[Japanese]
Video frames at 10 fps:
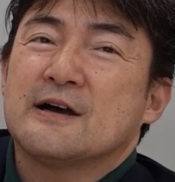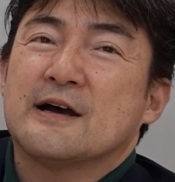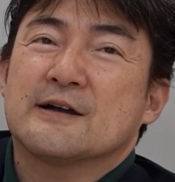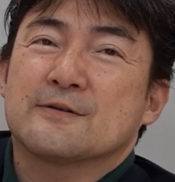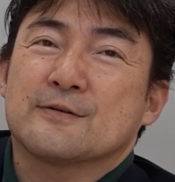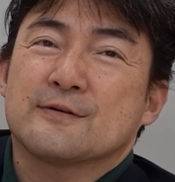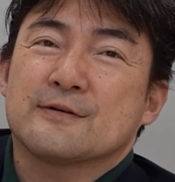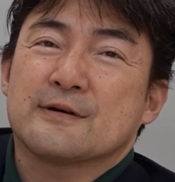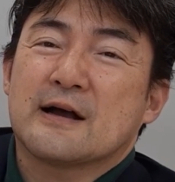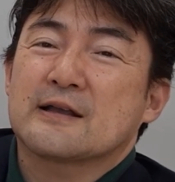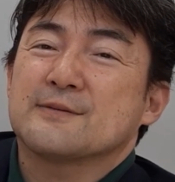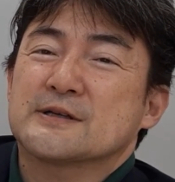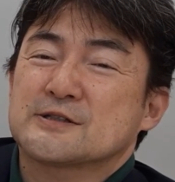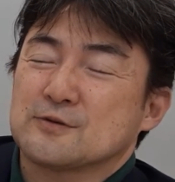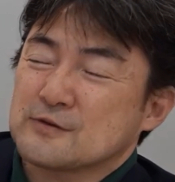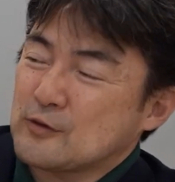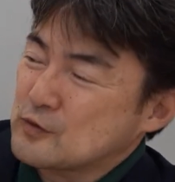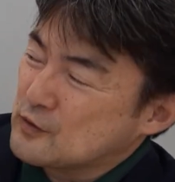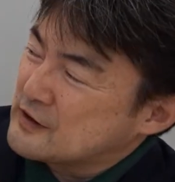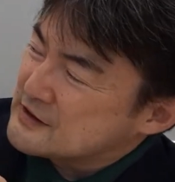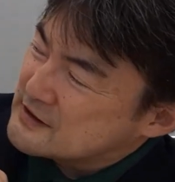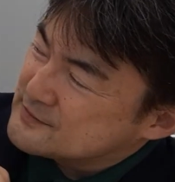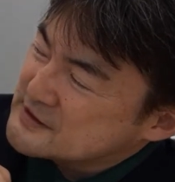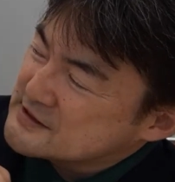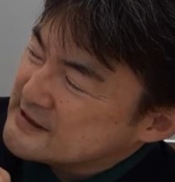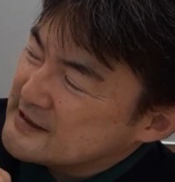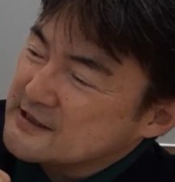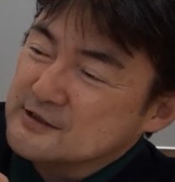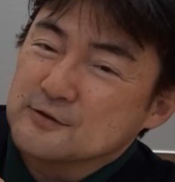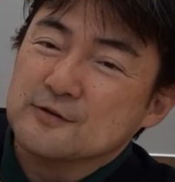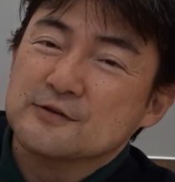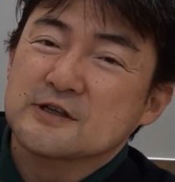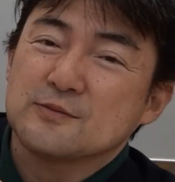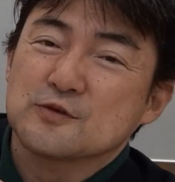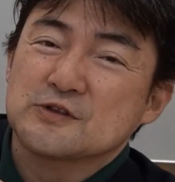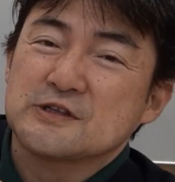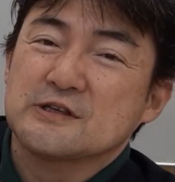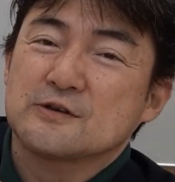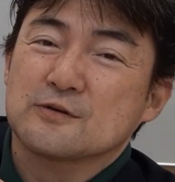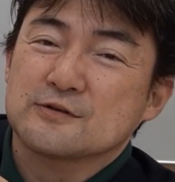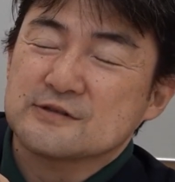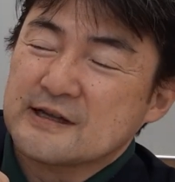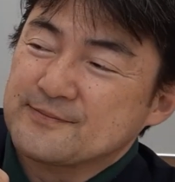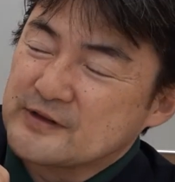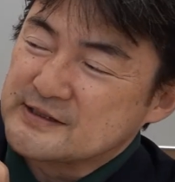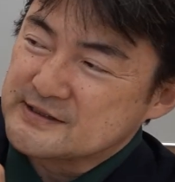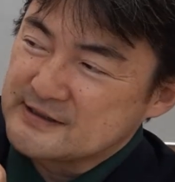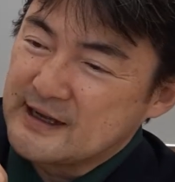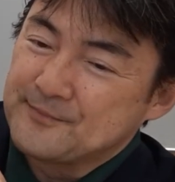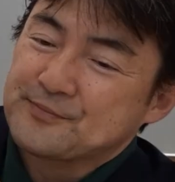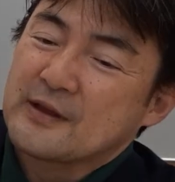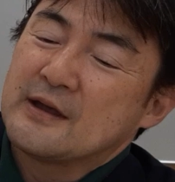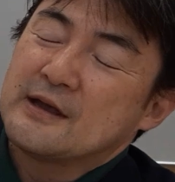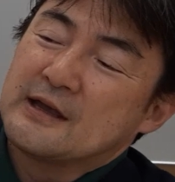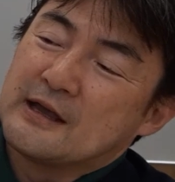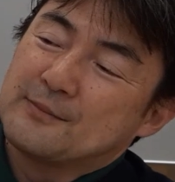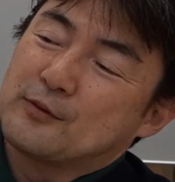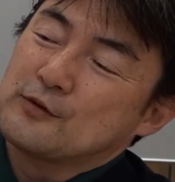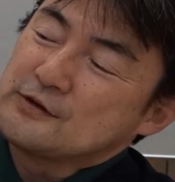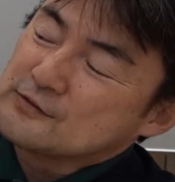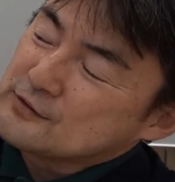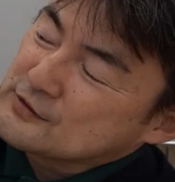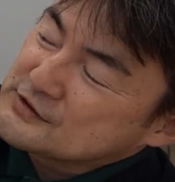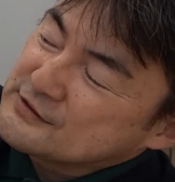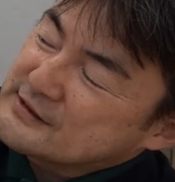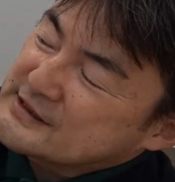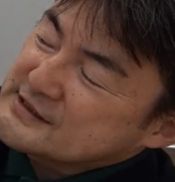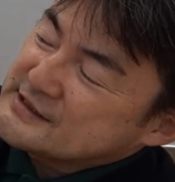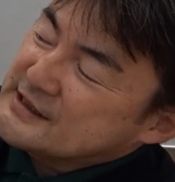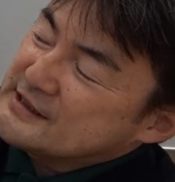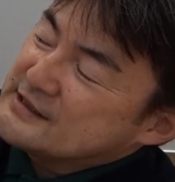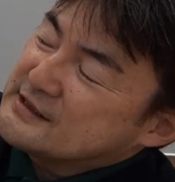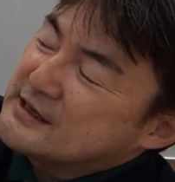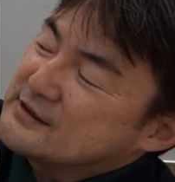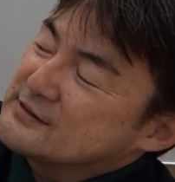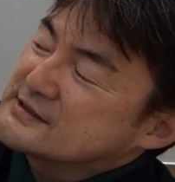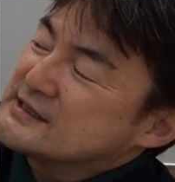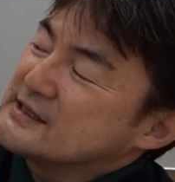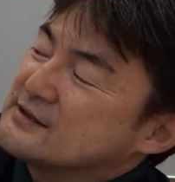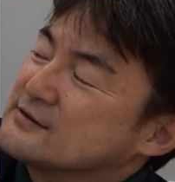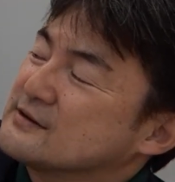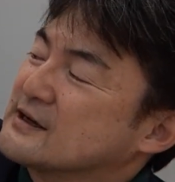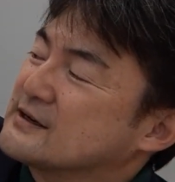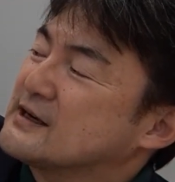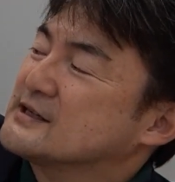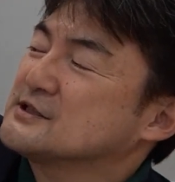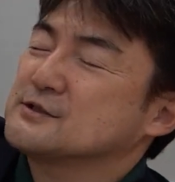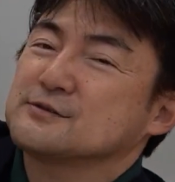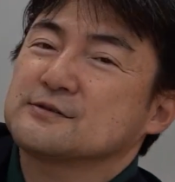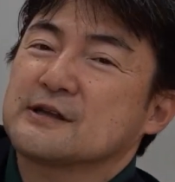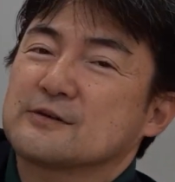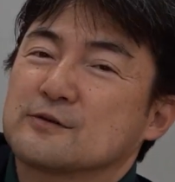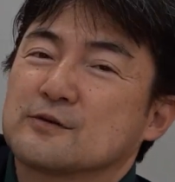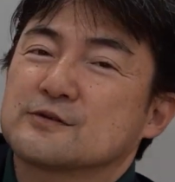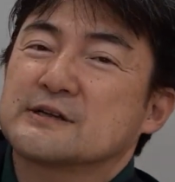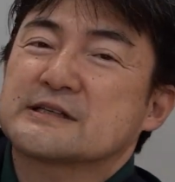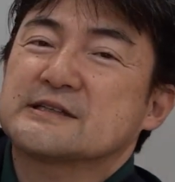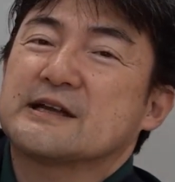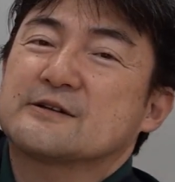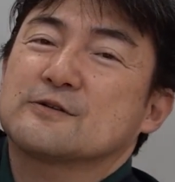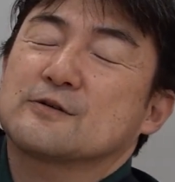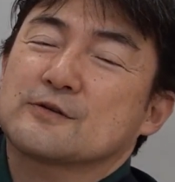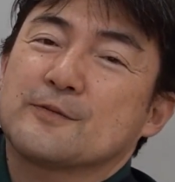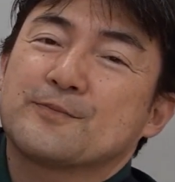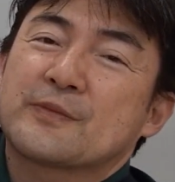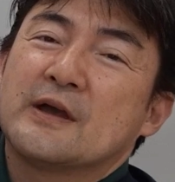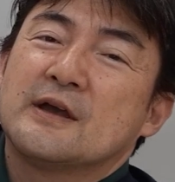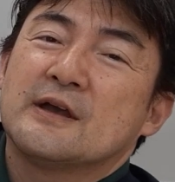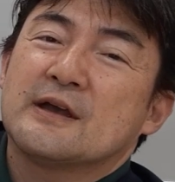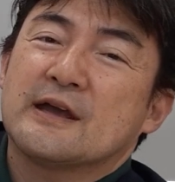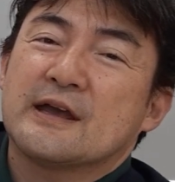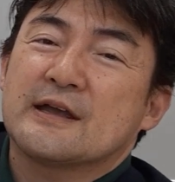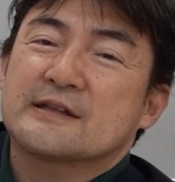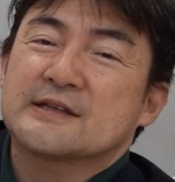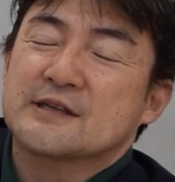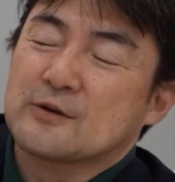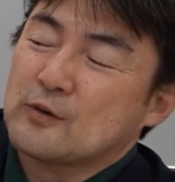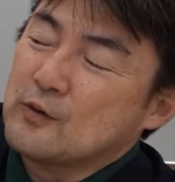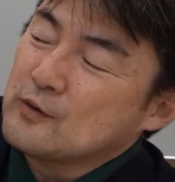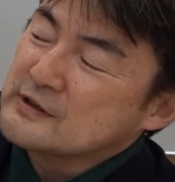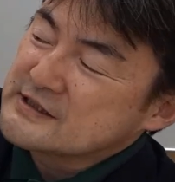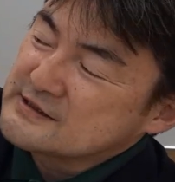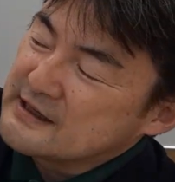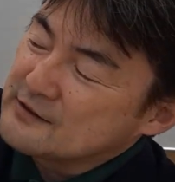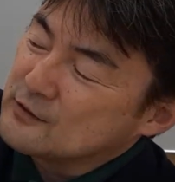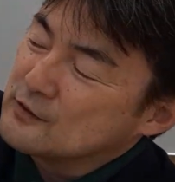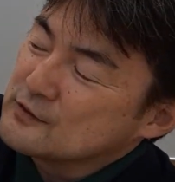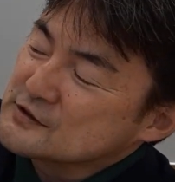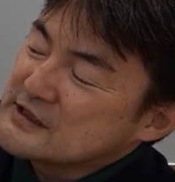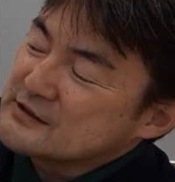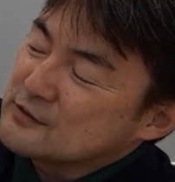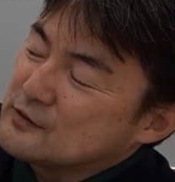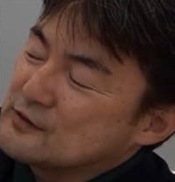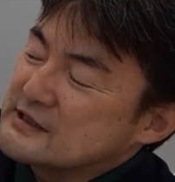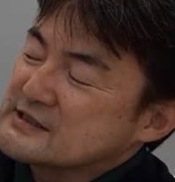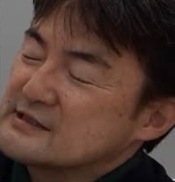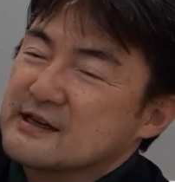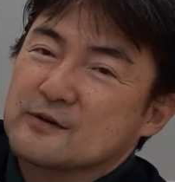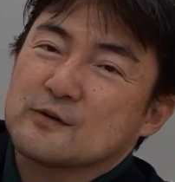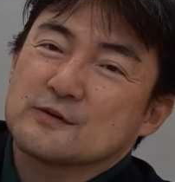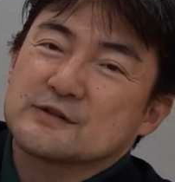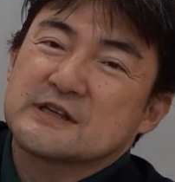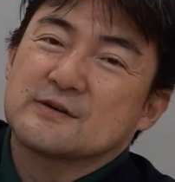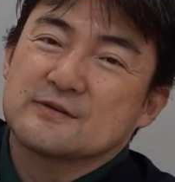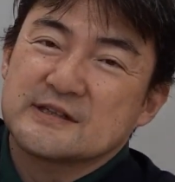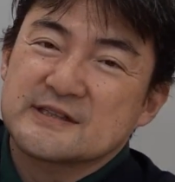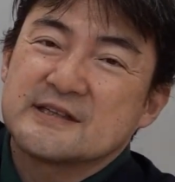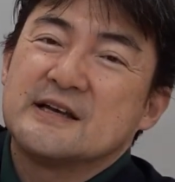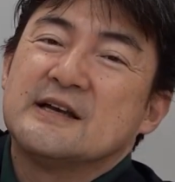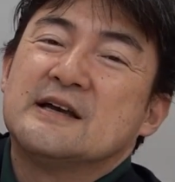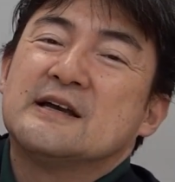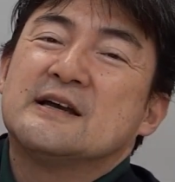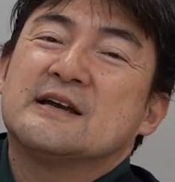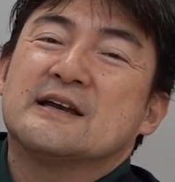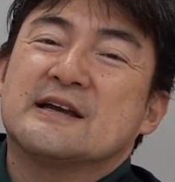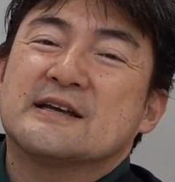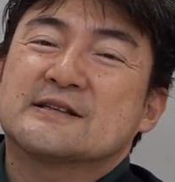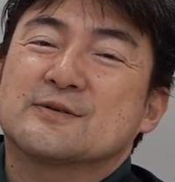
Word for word: あの励ますような音が鳴りまして非常に気持ちいい曲なんですがポイントとして私が言いたいのは1980年の6月であるということ、えー、確かコーラスライン五郎さんのコーラスラインこの前後です、えー、